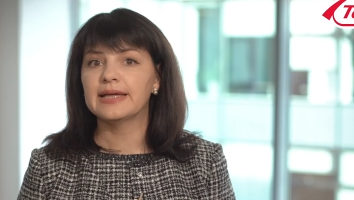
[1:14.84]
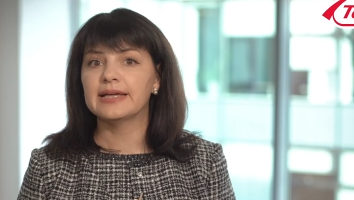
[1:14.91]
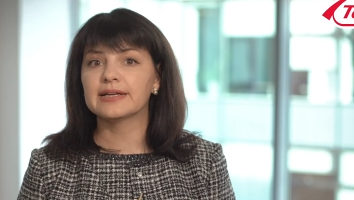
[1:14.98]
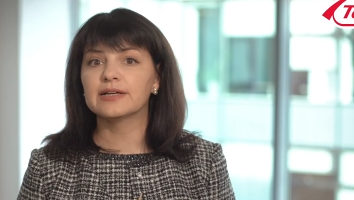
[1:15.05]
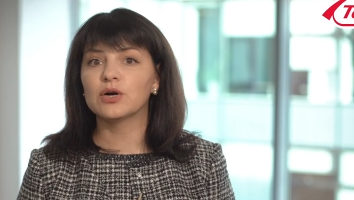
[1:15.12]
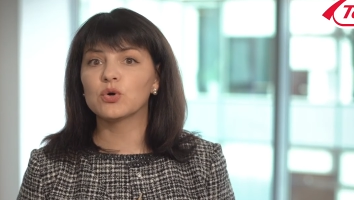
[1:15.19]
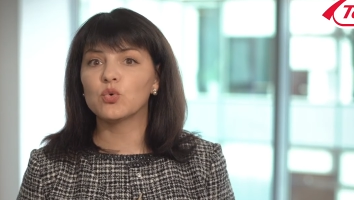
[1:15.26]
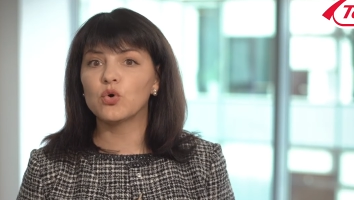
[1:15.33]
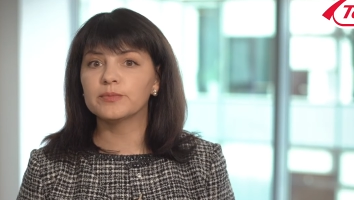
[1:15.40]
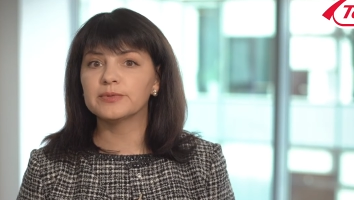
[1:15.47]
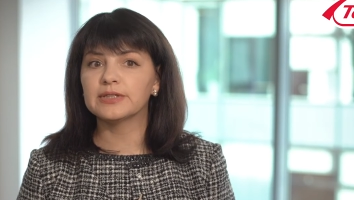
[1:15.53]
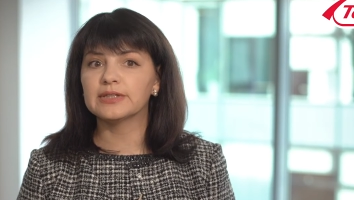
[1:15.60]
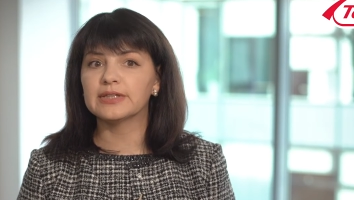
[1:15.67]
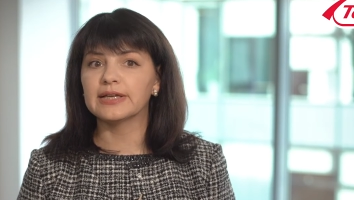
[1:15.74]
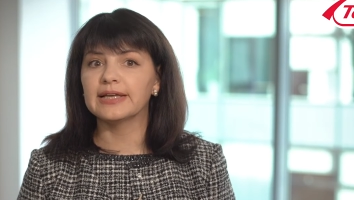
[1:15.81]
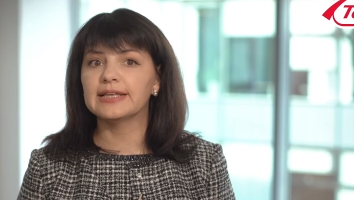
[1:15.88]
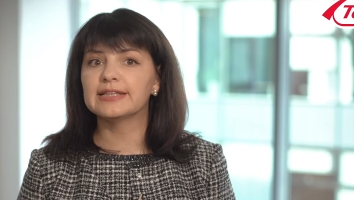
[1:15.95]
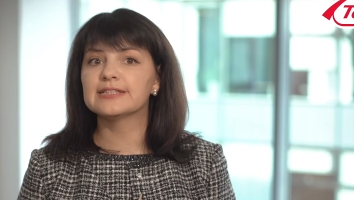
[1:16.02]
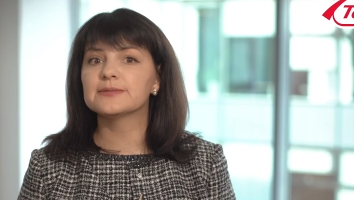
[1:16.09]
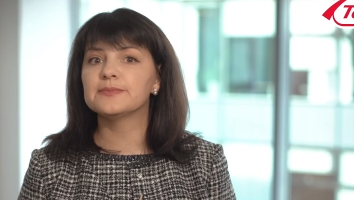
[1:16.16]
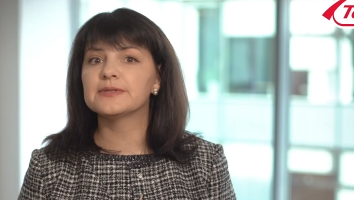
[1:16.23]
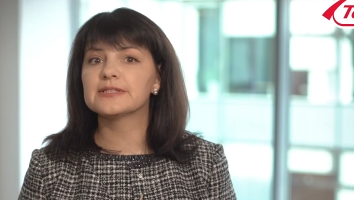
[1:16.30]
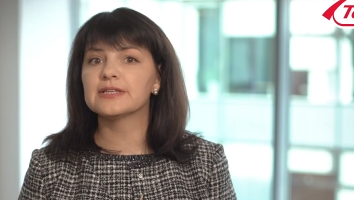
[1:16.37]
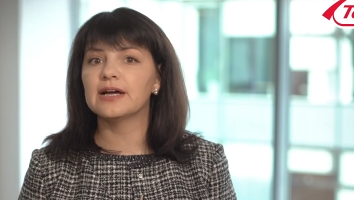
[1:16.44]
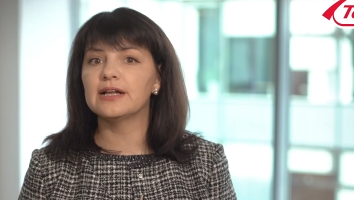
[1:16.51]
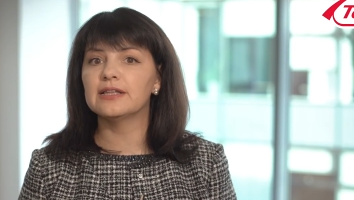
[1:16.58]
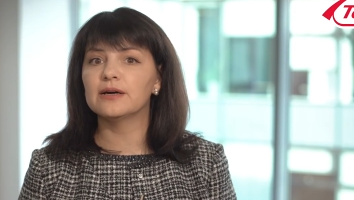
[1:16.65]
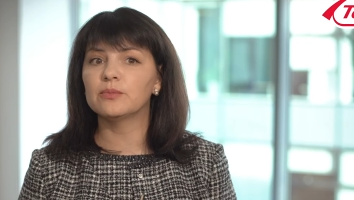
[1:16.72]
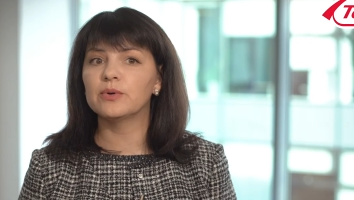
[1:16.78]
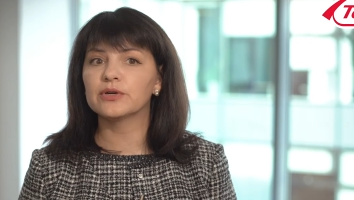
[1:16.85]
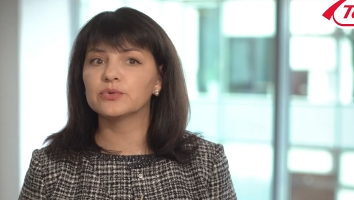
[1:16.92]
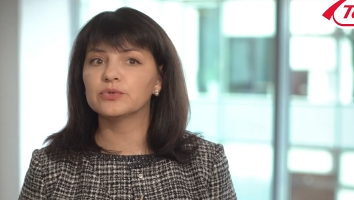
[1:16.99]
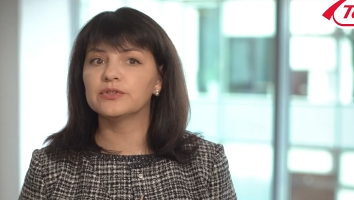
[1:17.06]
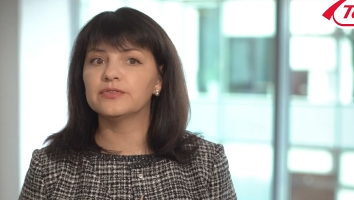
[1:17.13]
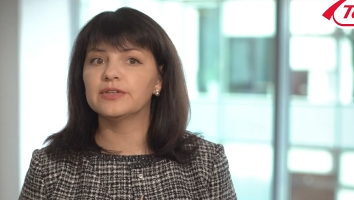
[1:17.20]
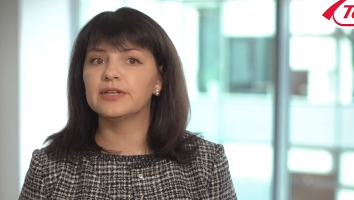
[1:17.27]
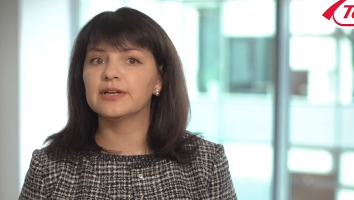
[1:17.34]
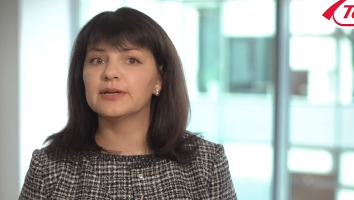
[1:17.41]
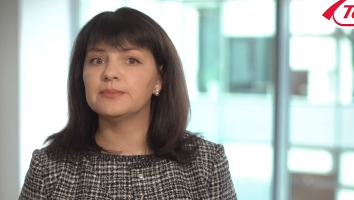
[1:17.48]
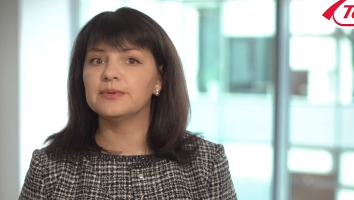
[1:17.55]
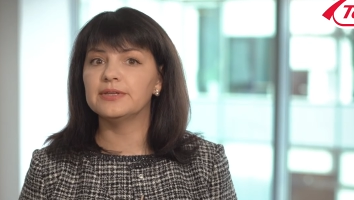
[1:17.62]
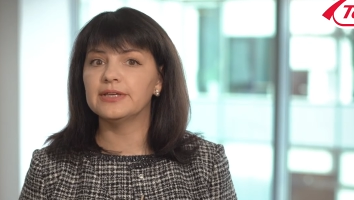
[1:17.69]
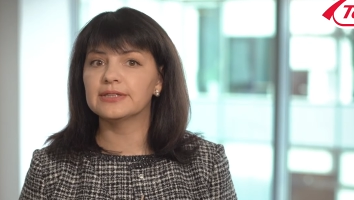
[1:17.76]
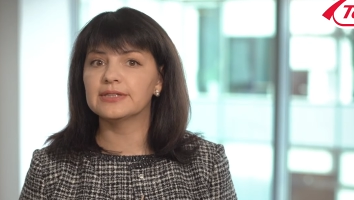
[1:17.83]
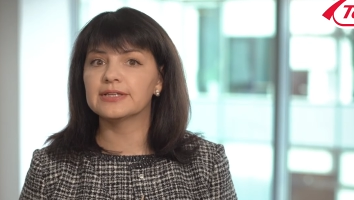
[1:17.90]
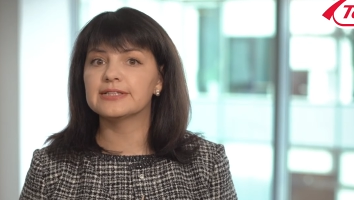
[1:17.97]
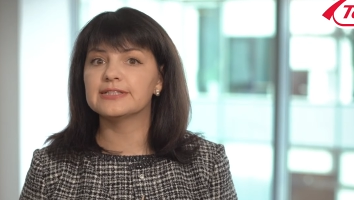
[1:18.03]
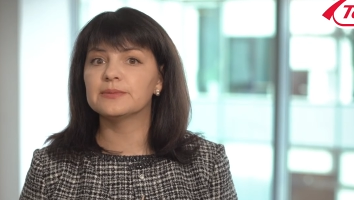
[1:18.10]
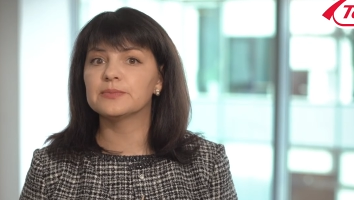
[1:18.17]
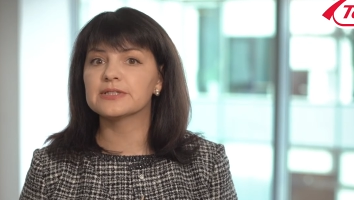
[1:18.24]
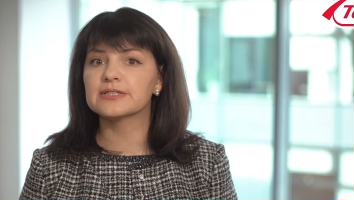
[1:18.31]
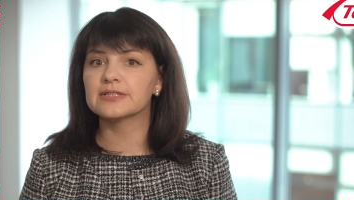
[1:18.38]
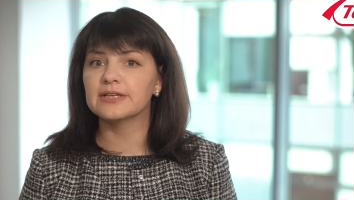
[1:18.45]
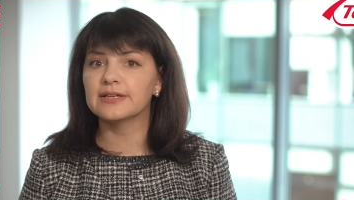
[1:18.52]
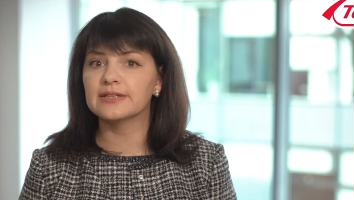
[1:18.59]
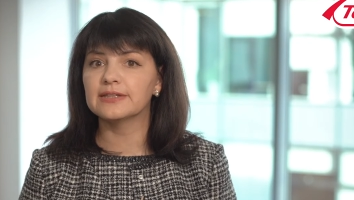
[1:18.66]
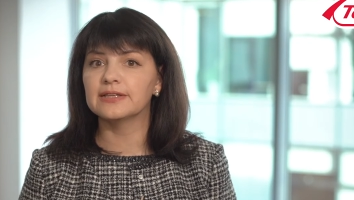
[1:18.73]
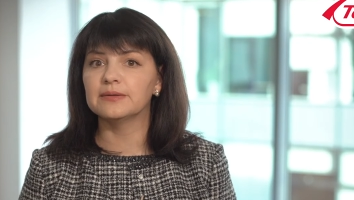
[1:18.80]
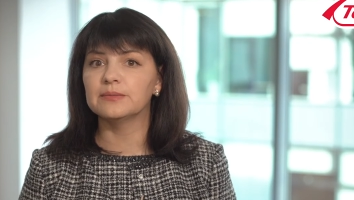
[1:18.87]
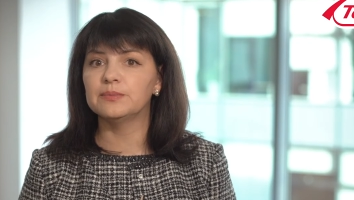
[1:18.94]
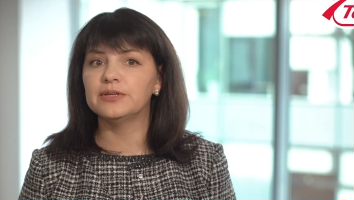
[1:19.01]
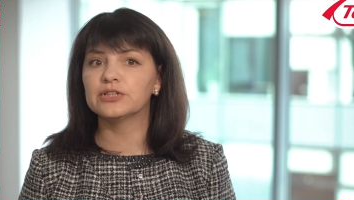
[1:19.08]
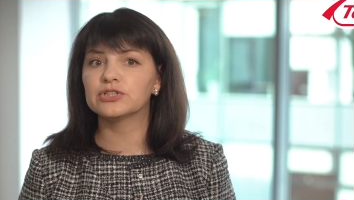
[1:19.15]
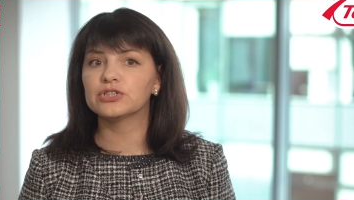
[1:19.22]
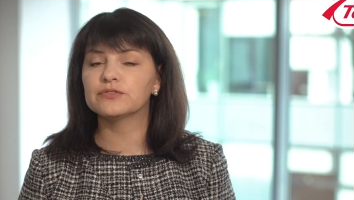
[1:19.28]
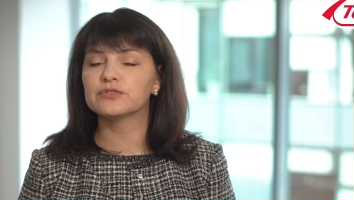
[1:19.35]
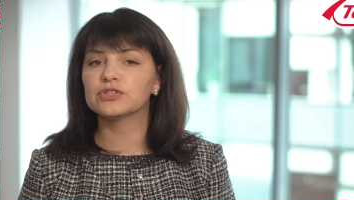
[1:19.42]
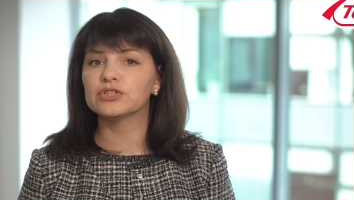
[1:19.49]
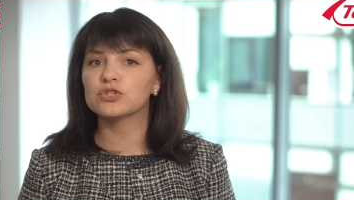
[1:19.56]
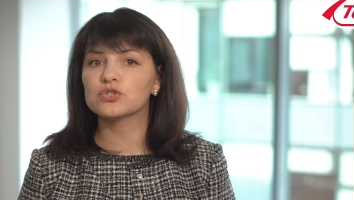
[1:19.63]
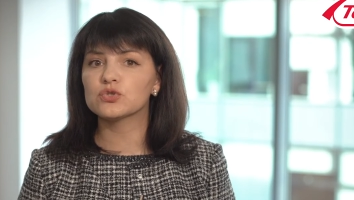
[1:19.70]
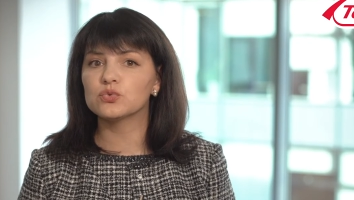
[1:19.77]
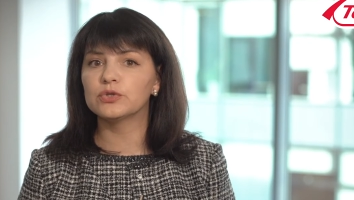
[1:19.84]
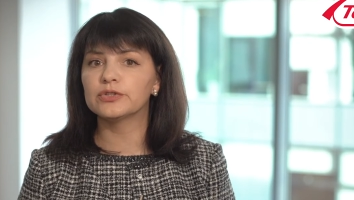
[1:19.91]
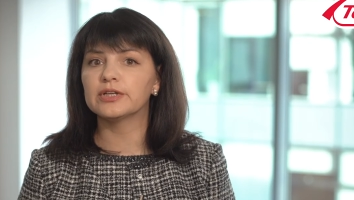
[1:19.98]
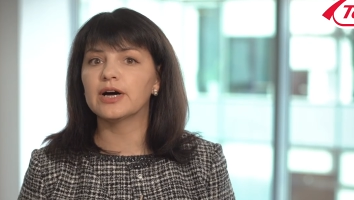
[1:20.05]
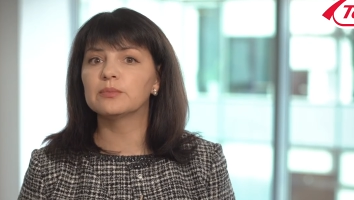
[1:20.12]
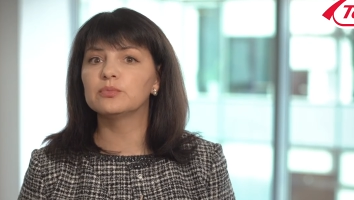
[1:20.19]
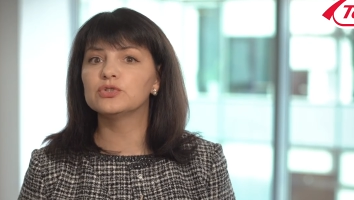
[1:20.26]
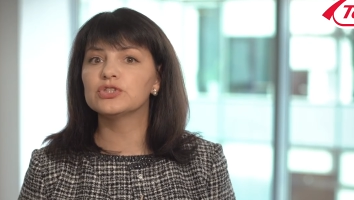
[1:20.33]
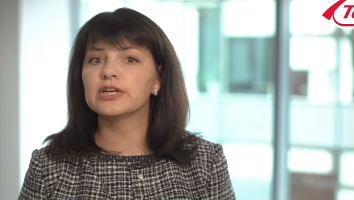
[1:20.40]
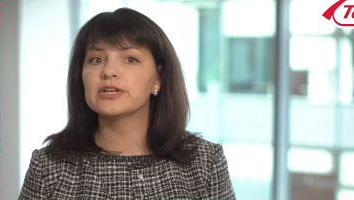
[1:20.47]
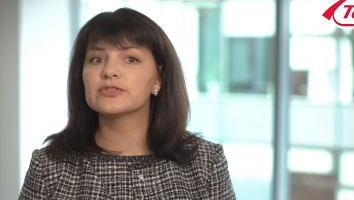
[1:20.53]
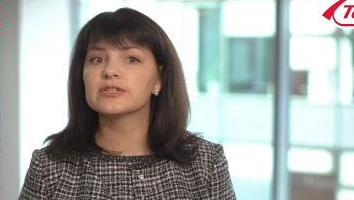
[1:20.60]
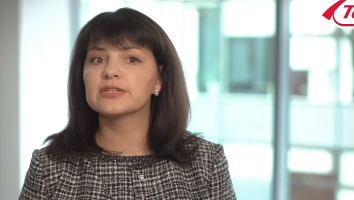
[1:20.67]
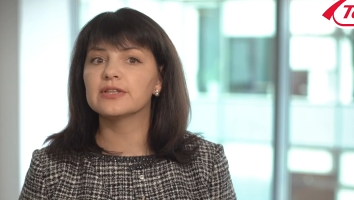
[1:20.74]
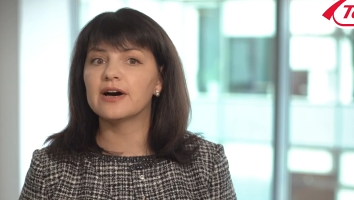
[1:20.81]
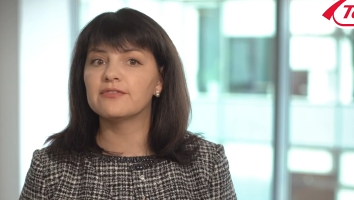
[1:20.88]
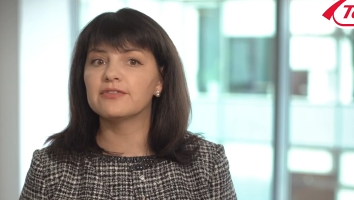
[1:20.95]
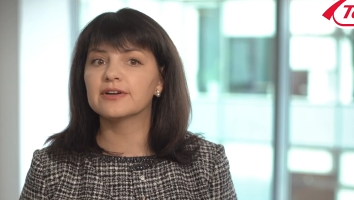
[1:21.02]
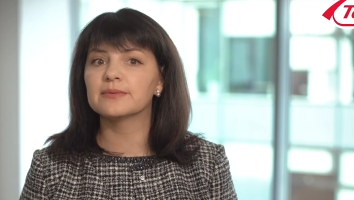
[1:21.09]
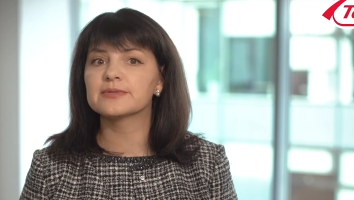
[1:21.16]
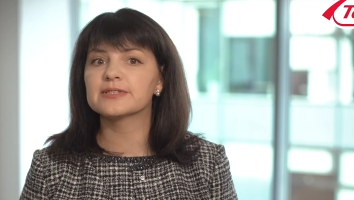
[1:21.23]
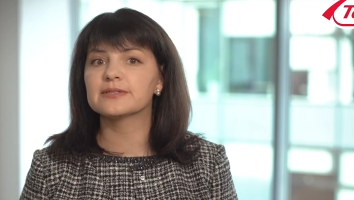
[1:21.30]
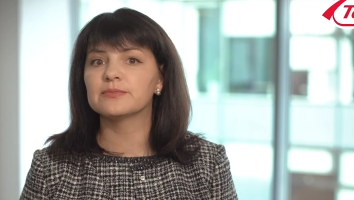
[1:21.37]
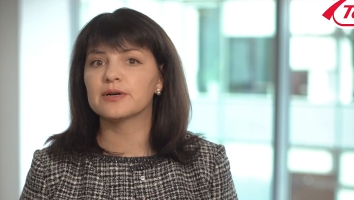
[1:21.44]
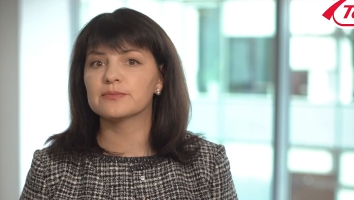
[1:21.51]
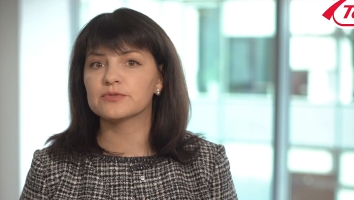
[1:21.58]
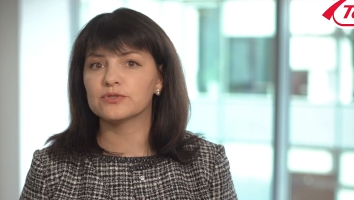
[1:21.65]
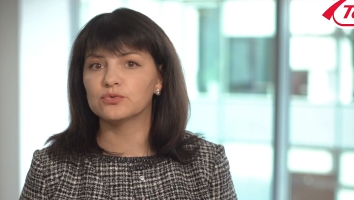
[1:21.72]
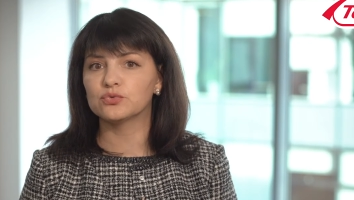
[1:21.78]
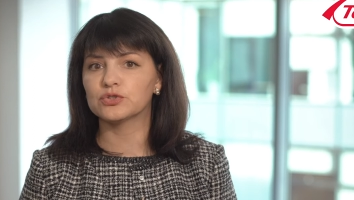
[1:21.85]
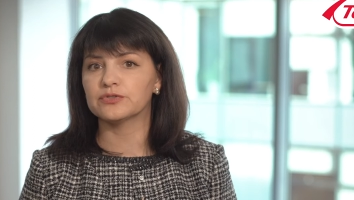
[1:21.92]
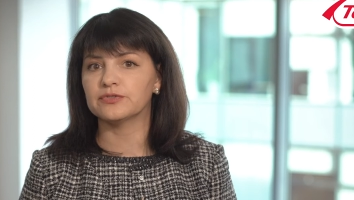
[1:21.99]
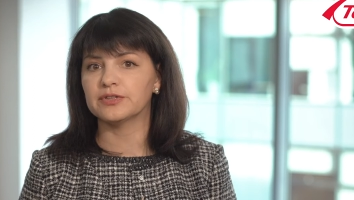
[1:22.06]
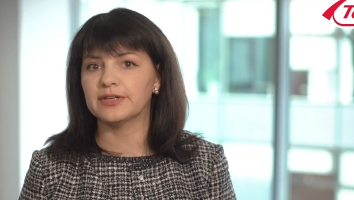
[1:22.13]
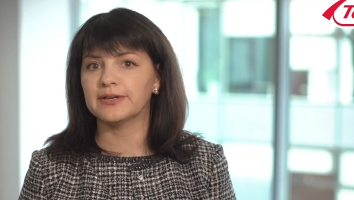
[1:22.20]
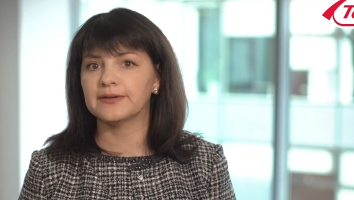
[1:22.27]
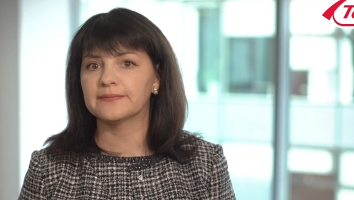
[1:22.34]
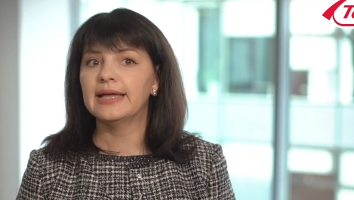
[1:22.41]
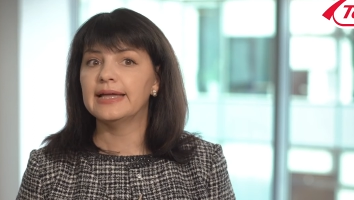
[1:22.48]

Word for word: Эргокомнаты – это специально оборудованные кабинеты, где пациенты, пережившие инсульт, обучаются навыкам самообслуживания.